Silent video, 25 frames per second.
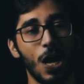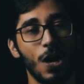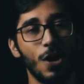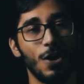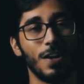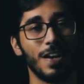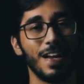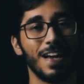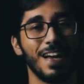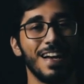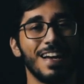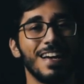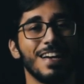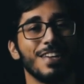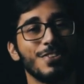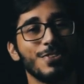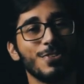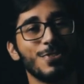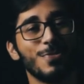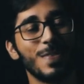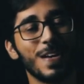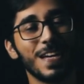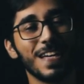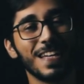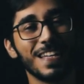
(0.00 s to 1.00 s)
Olá,
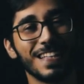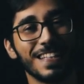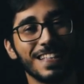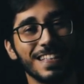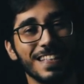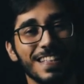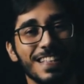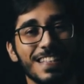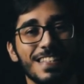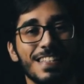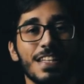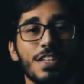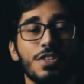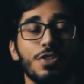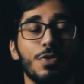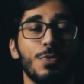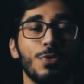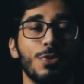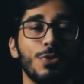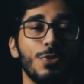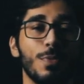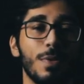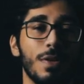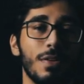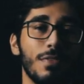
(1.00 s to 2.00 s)
tudo bem? Sejam
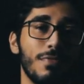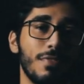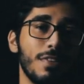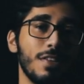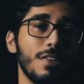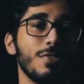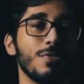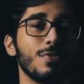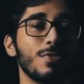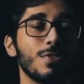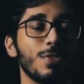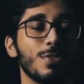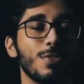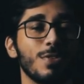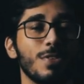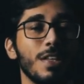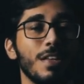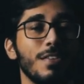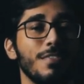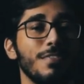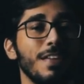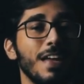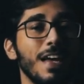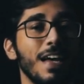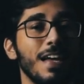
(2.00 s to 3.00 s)
muito bem-vindos, eu sou
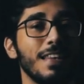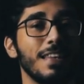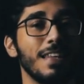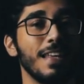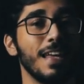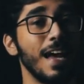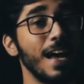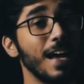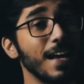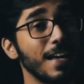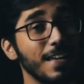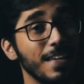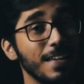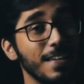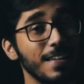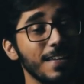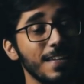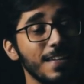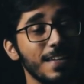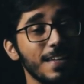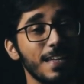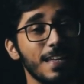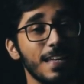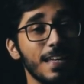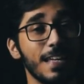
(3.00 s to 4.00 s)
Davi Arteac
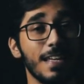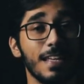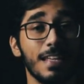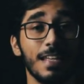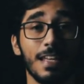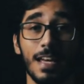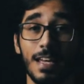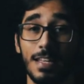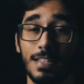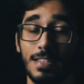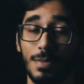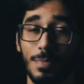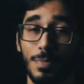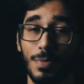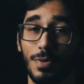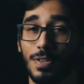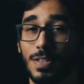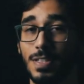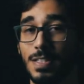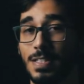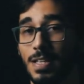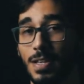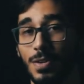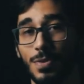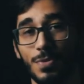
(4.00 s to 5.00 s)
e esse
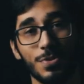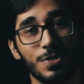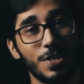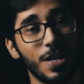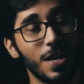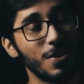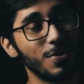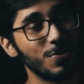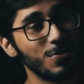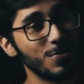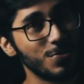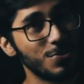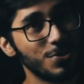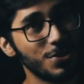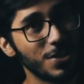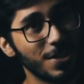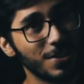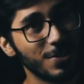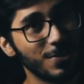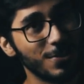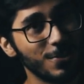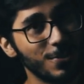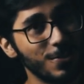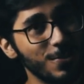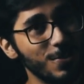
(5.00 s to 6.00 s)
pode ser o Diário do
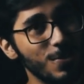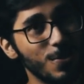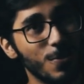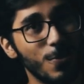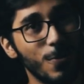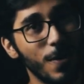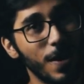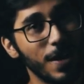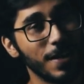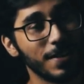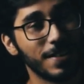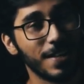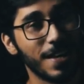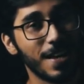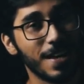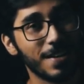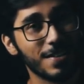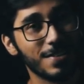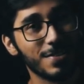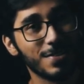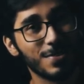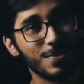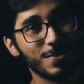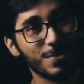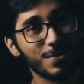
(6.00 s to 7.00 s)
Diretor, o
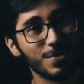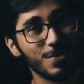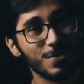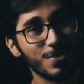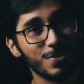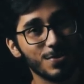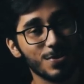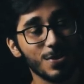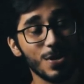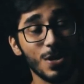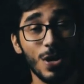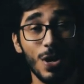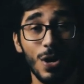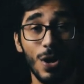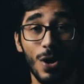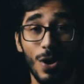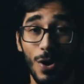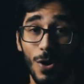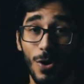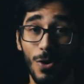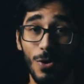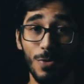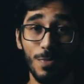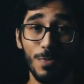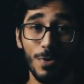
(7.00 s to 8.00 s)
Arteac Studios,
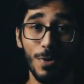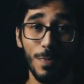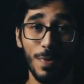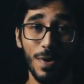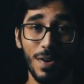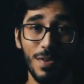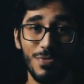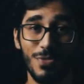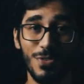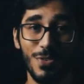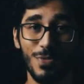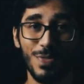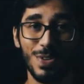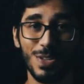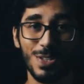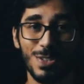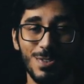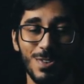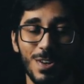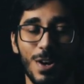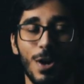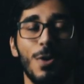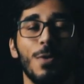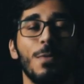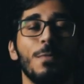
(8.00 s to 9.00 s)
ou meu perfil
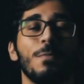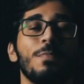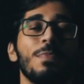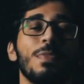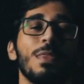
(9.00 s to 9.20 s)
pessoal.